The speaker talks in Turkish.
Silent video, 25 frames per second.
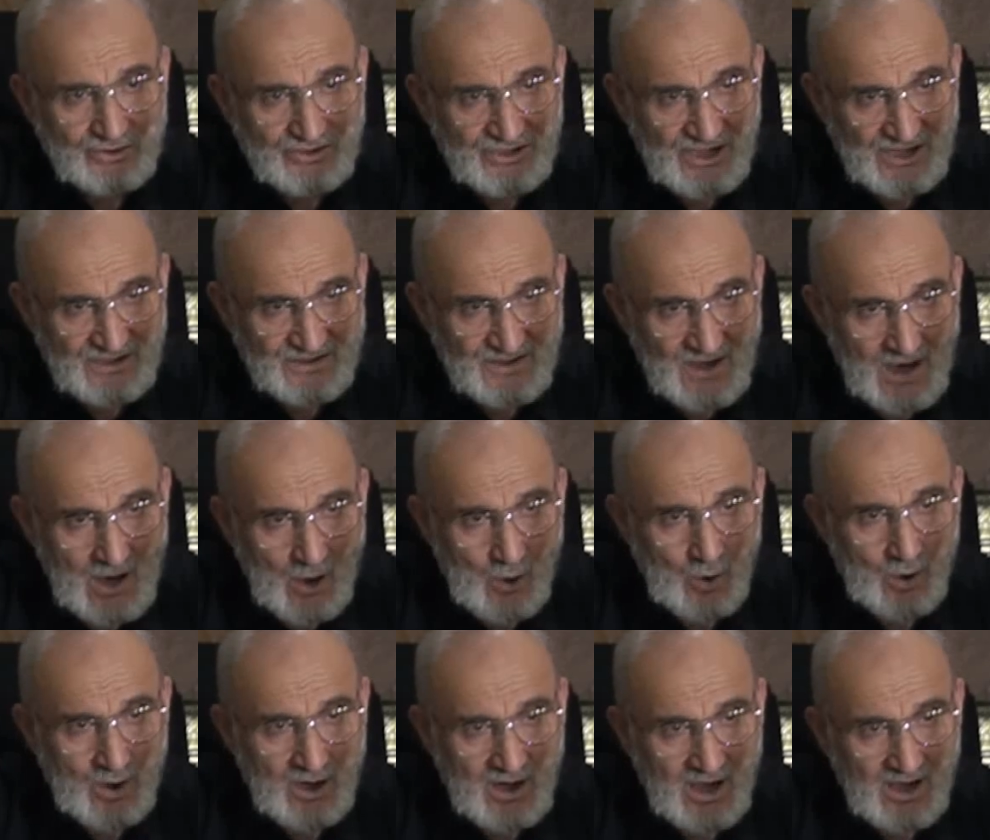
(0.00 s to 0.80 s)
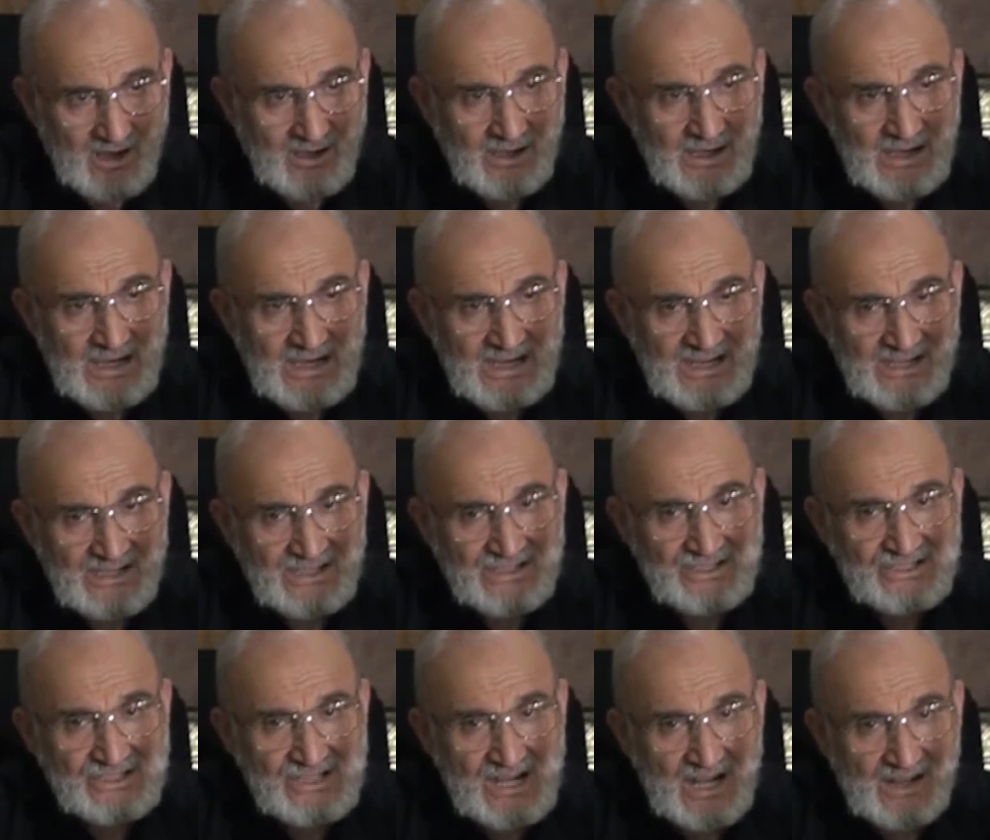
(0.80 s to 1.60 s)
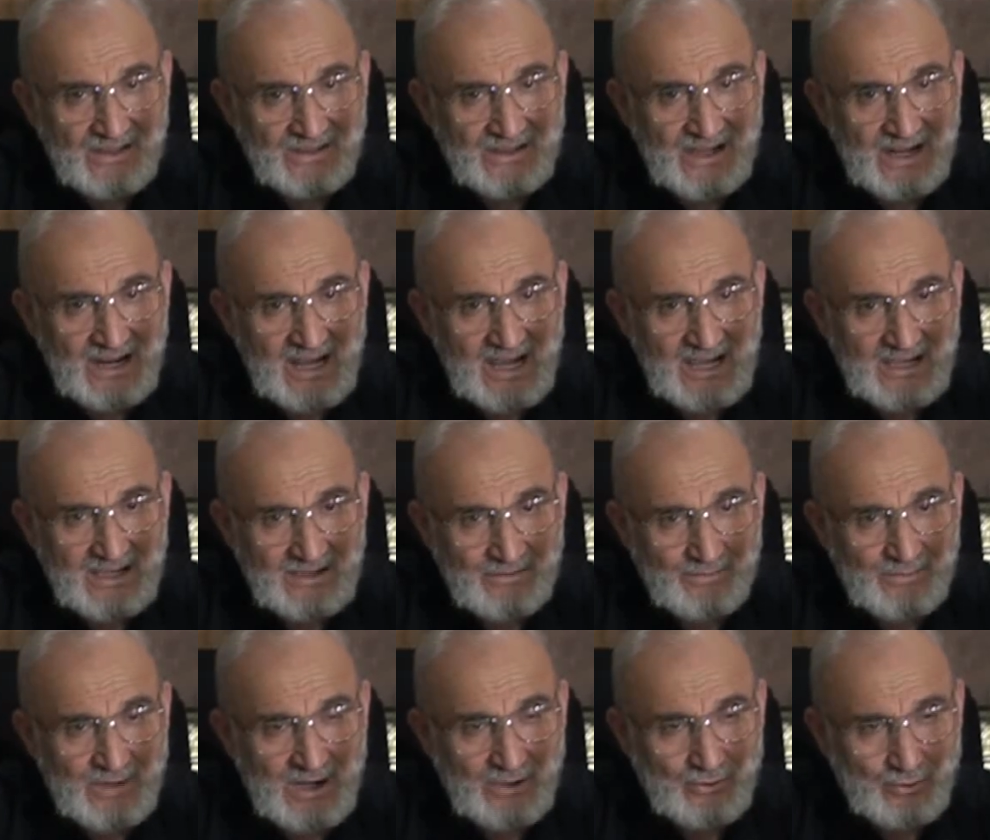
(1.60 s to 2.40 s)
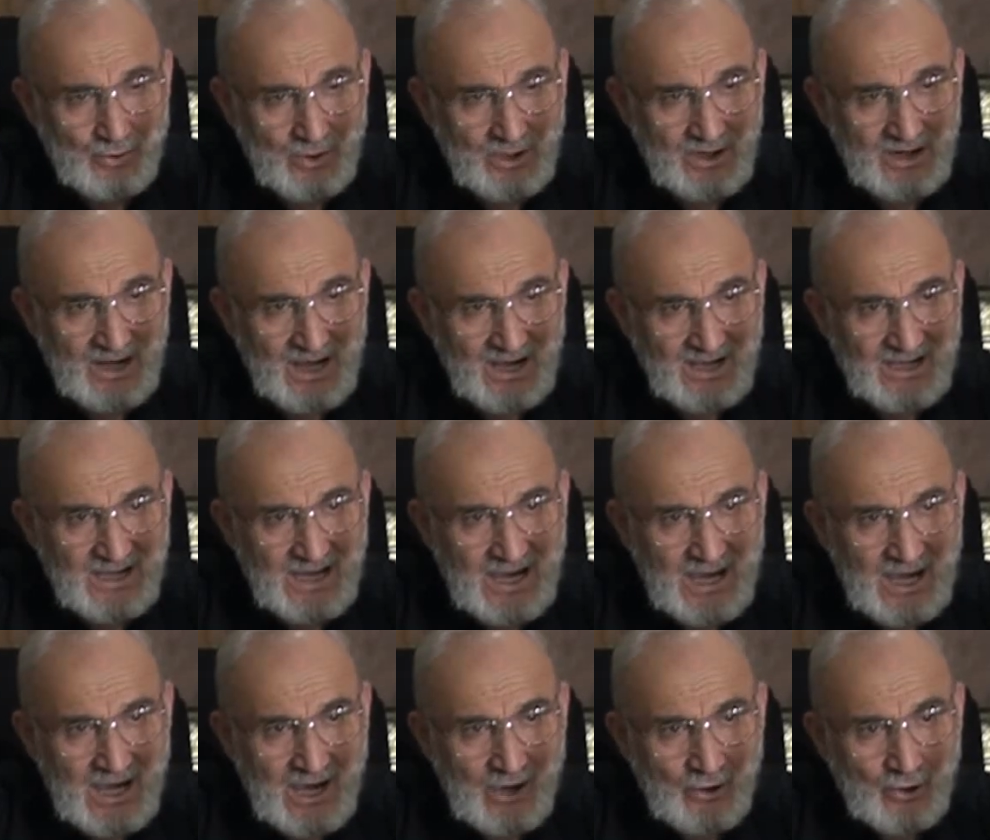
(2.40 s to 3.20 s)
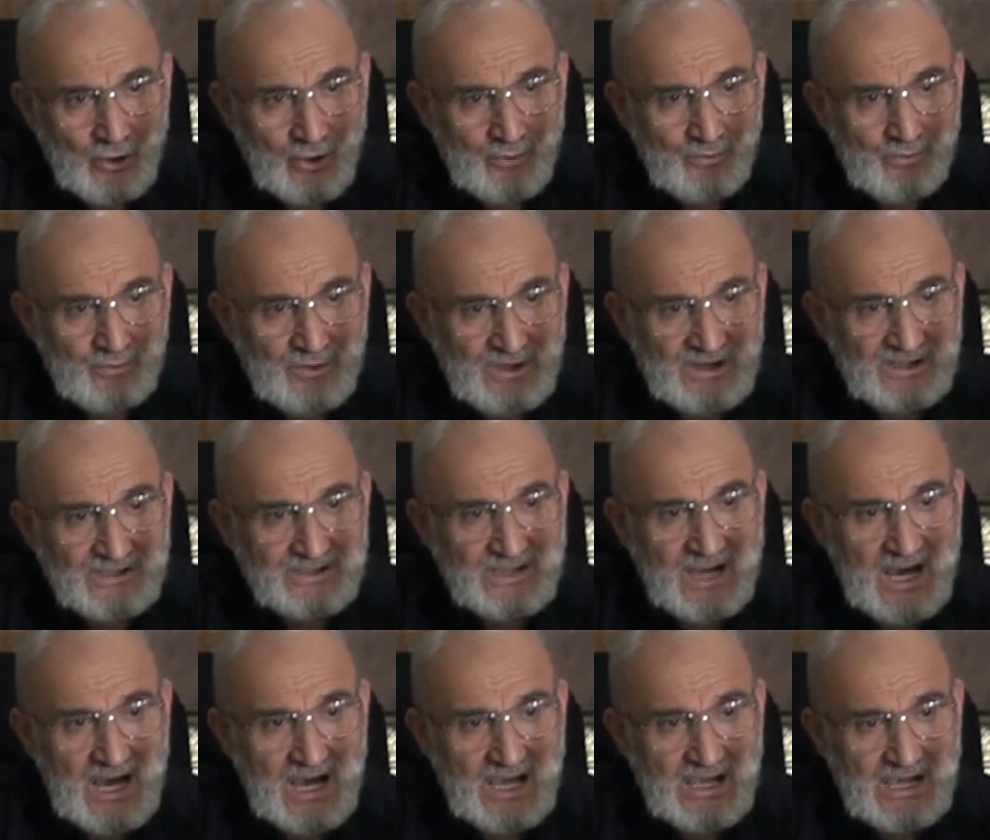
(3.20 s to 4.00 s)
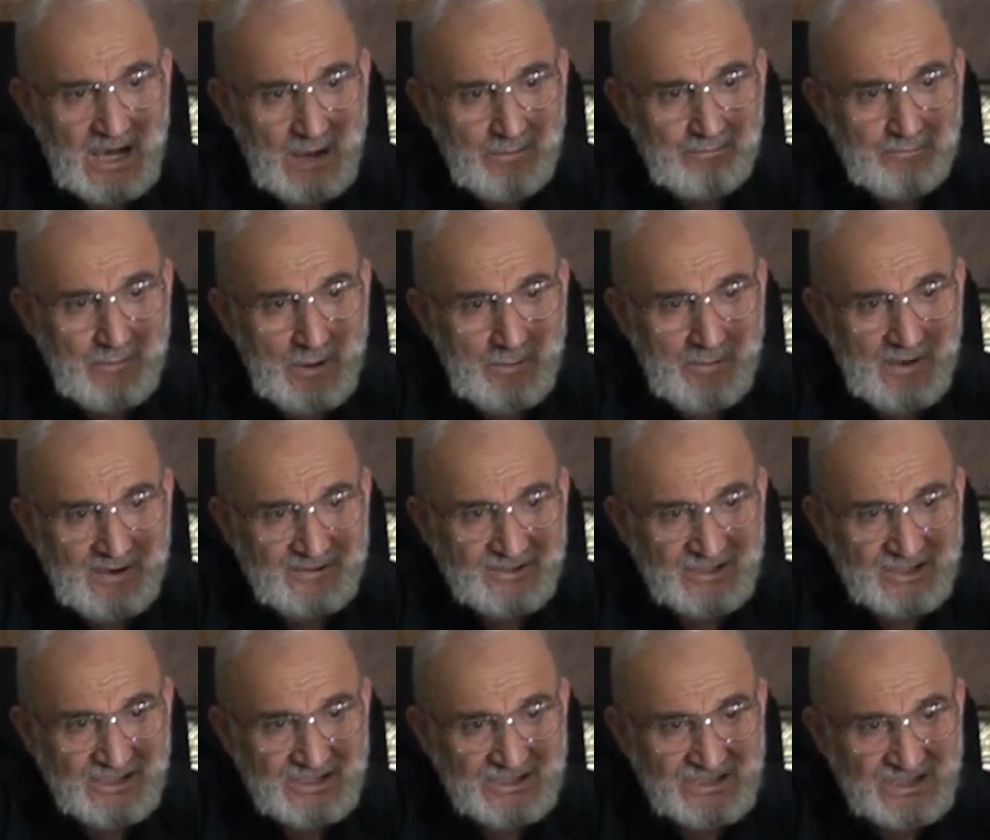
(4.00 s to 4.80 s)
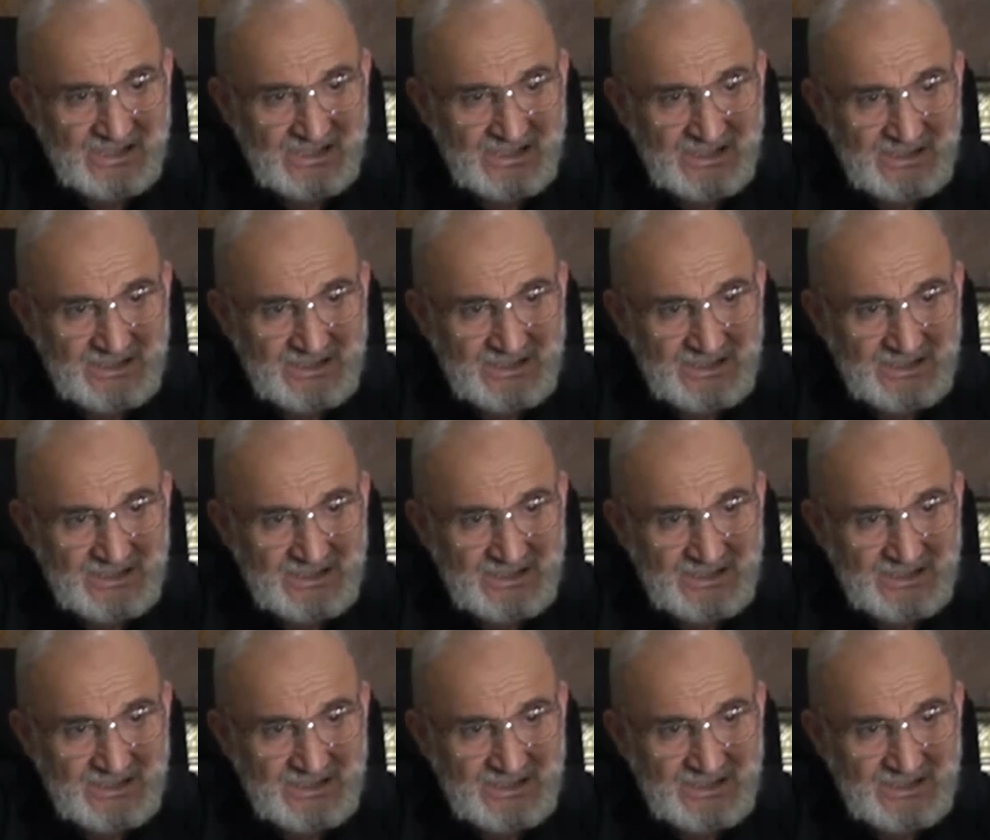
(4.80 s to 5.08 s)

Ceza olarak insanlara ibret olarak e, bir daha yapmaması için